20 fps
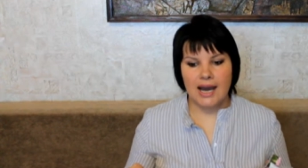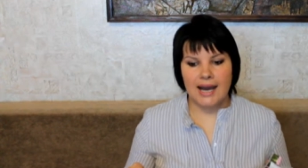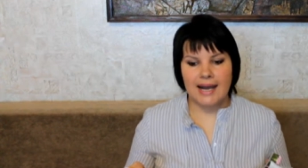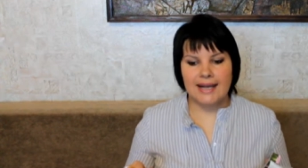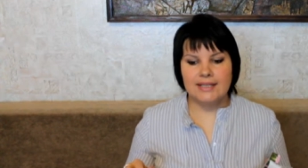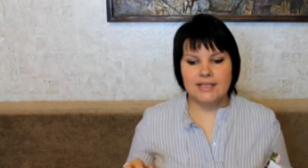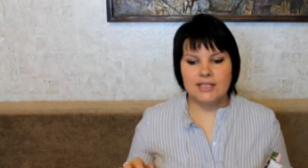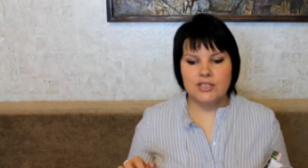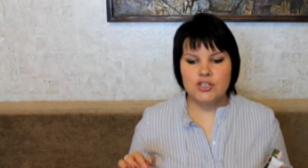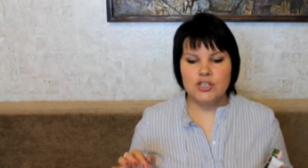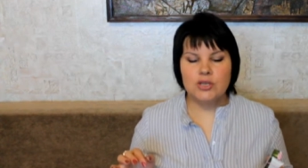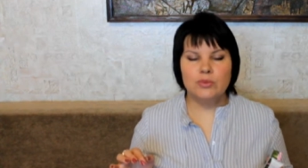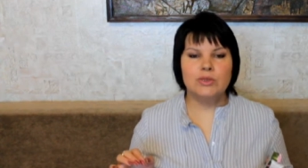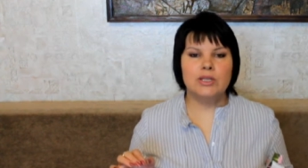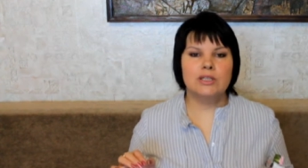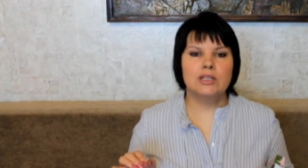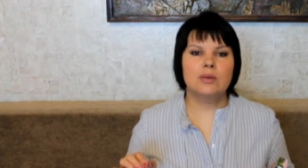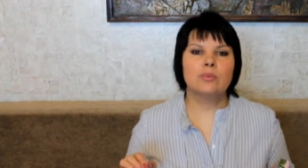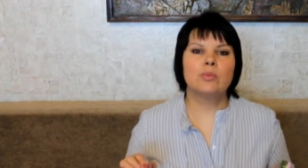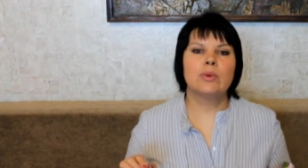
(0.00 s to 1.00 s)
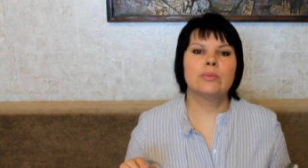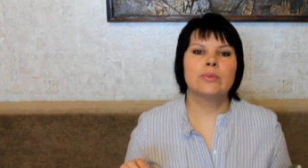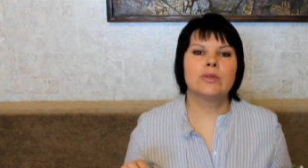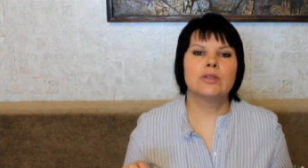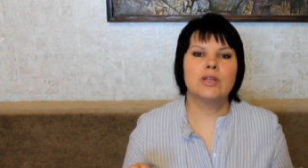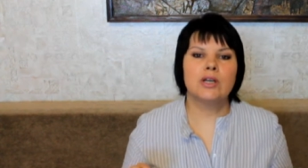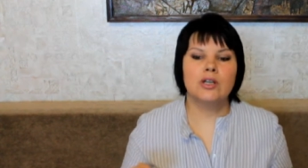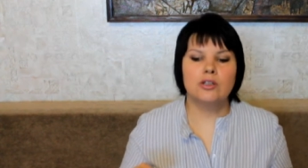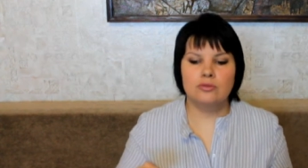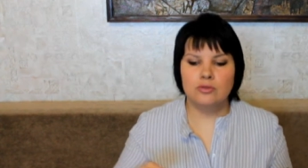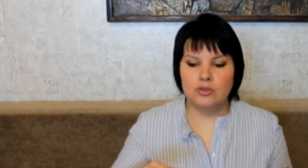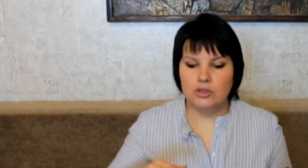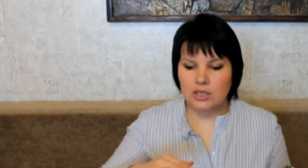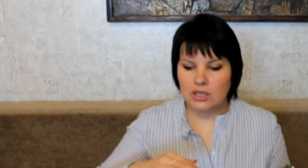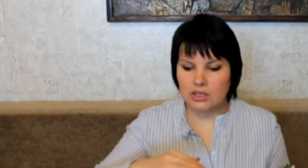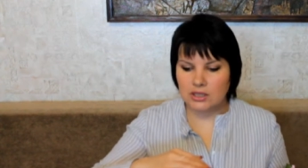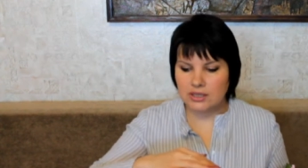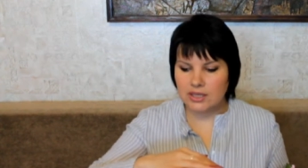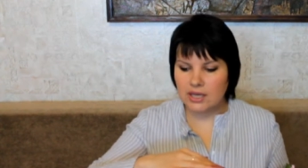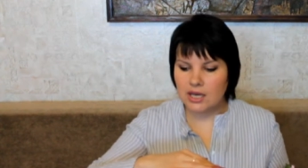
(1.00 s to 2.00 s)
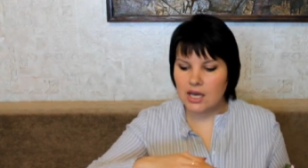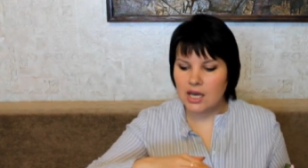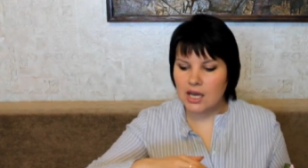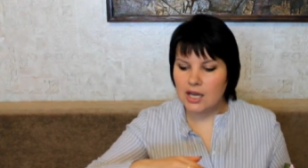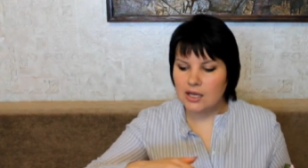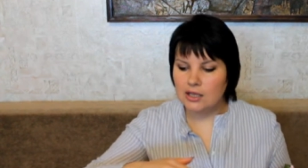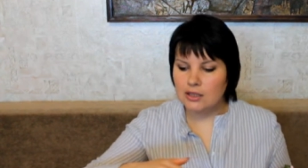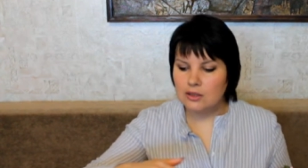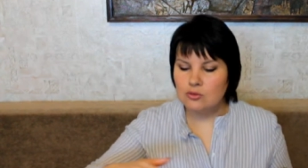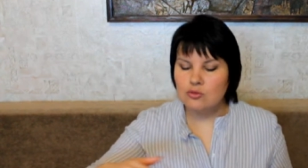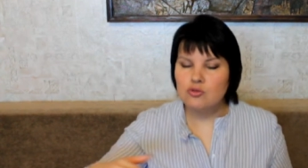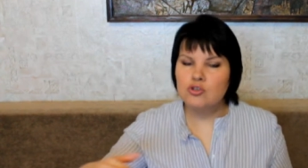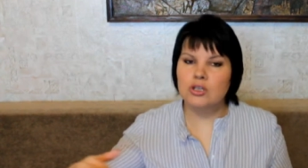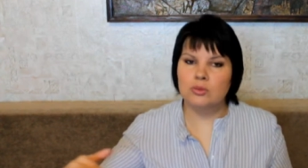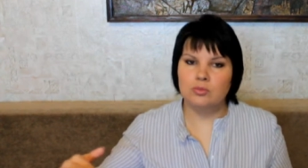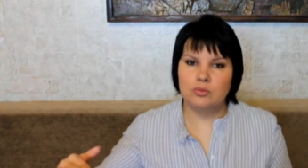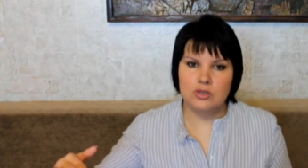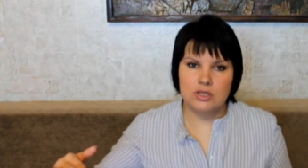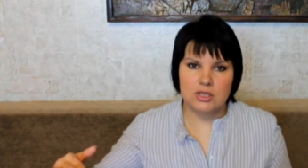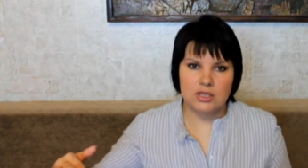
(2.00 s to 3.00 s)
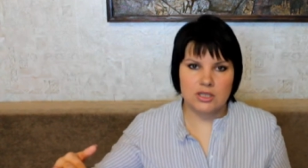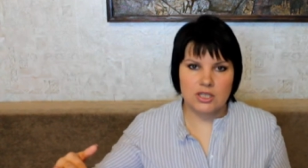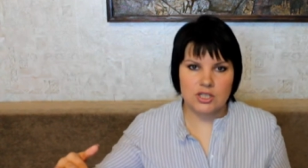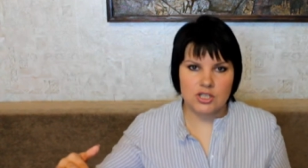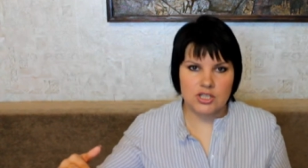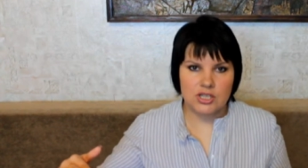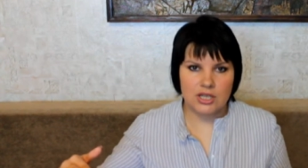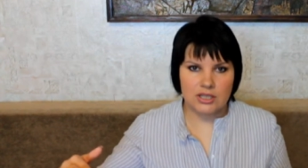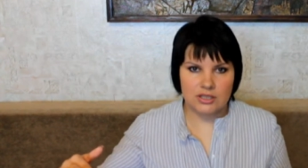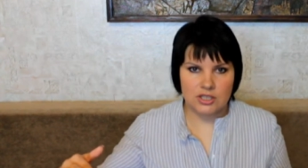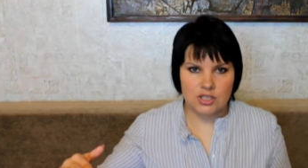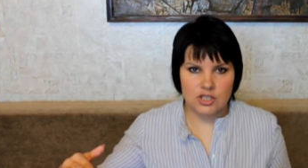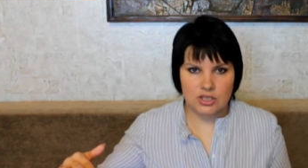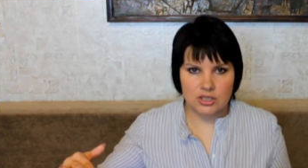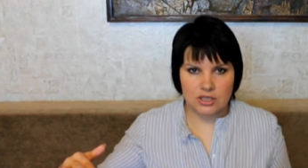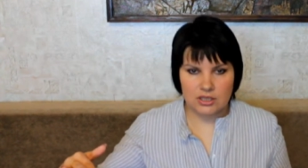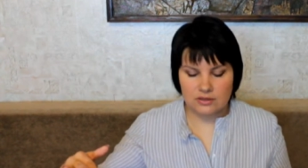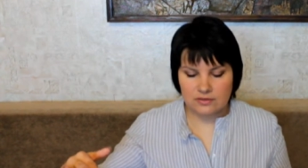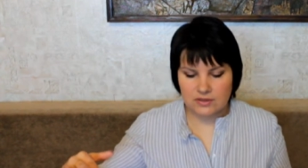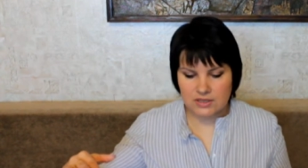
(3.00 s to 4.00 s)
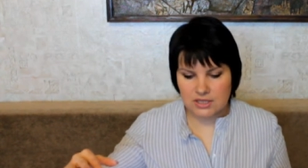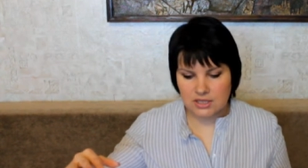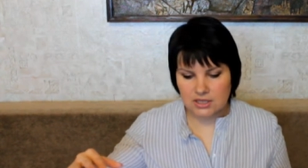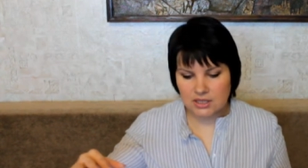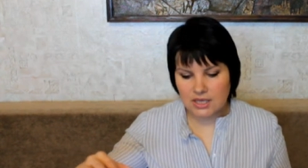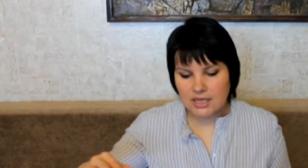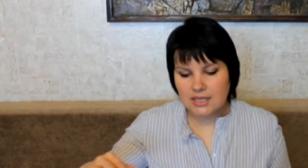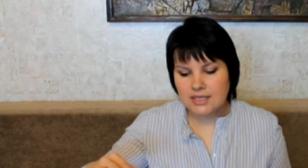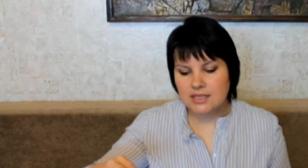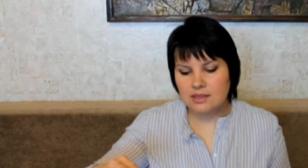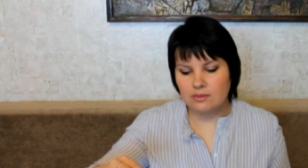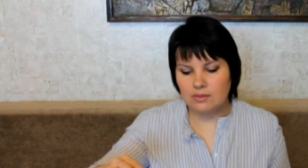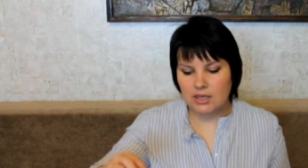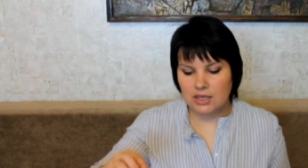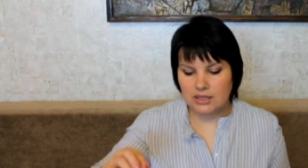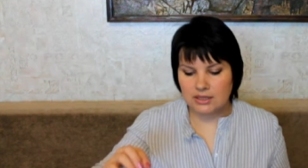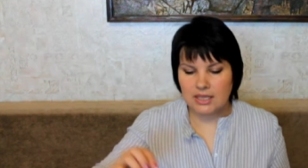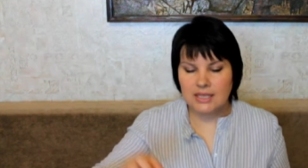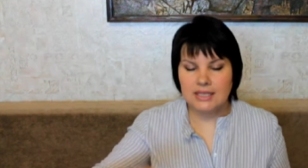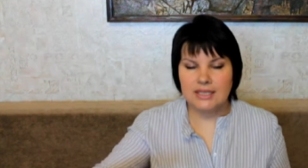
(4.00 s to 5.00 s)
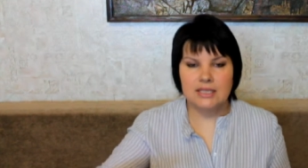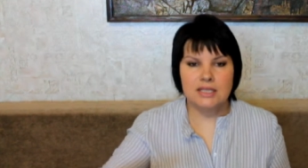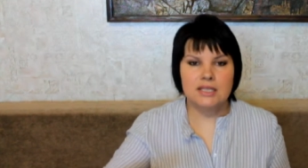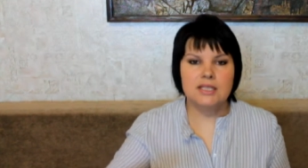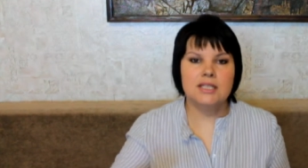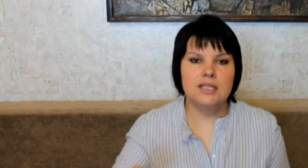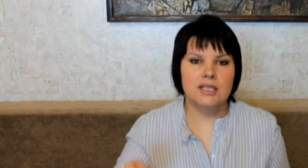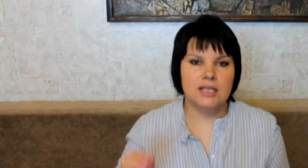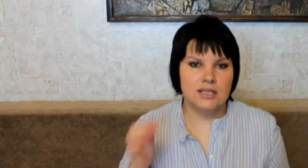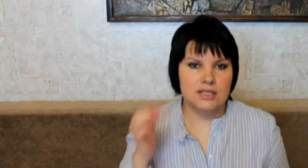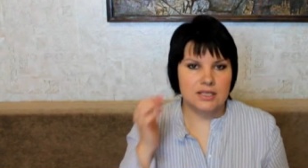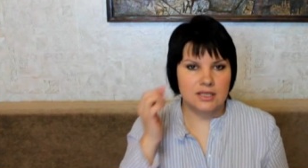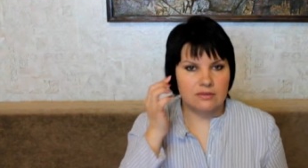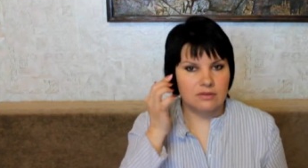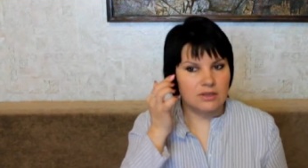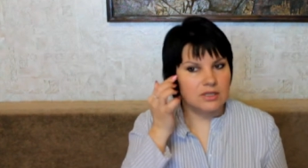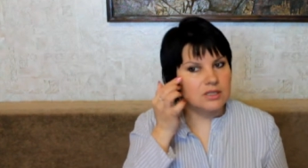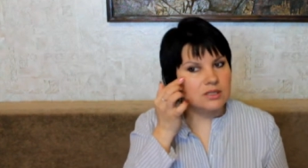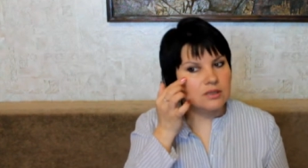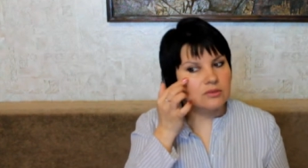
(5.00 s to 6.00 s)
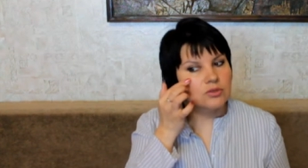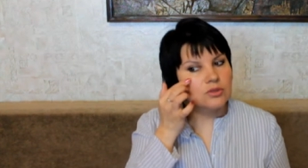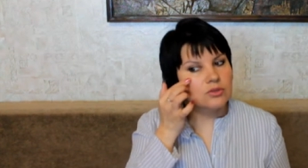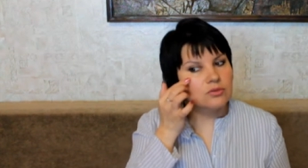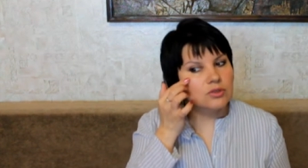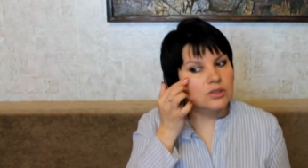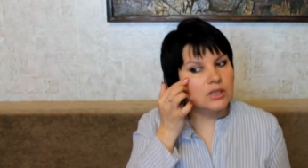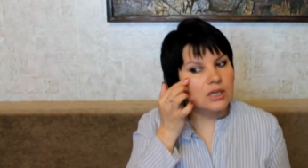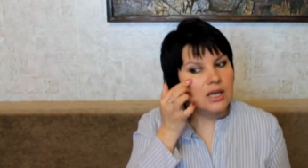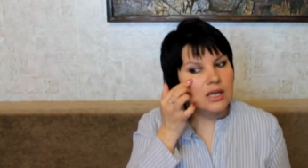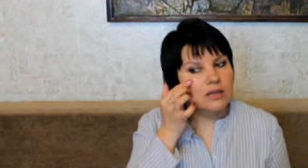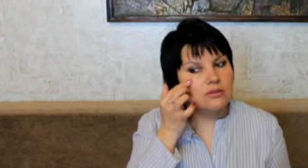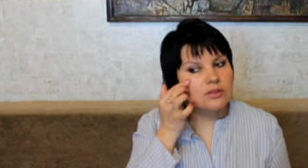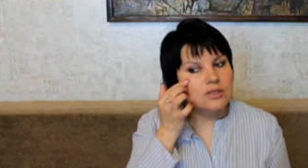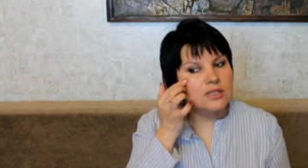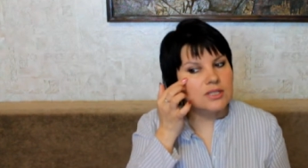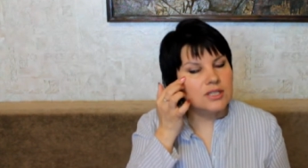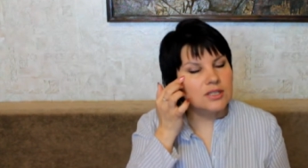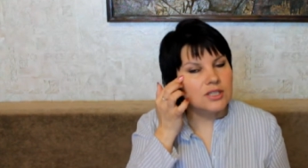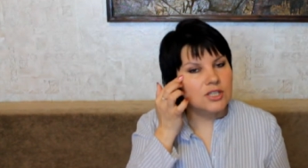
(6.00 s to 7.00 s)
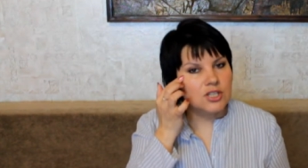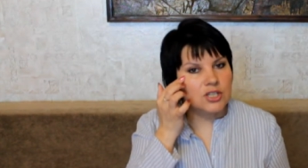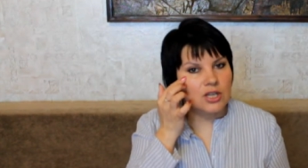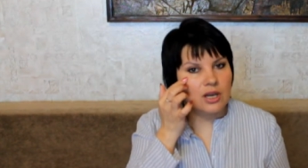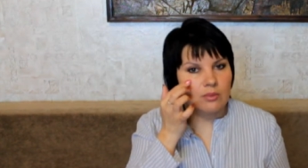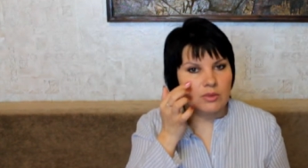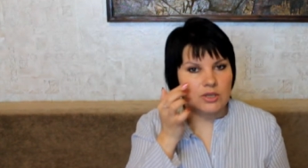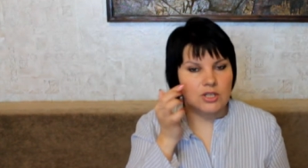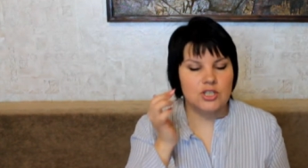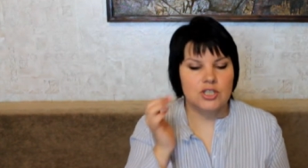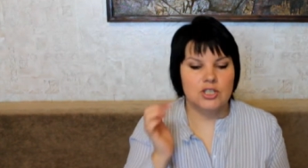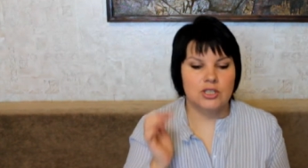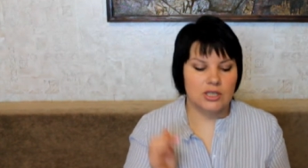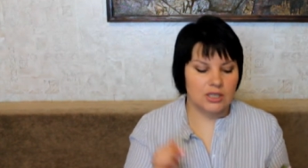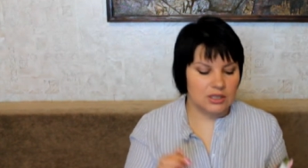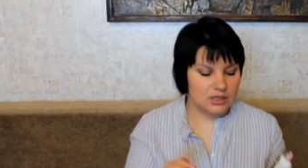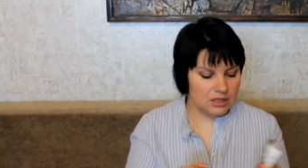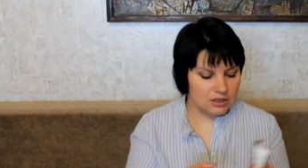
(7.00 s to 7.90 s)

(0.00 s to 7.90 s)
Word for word: они чем-то напоминают, вот когда лужа после дождя начинает высыхать, земля, да, и растрескивается. Вот, вот такая вот сеточка морщинок.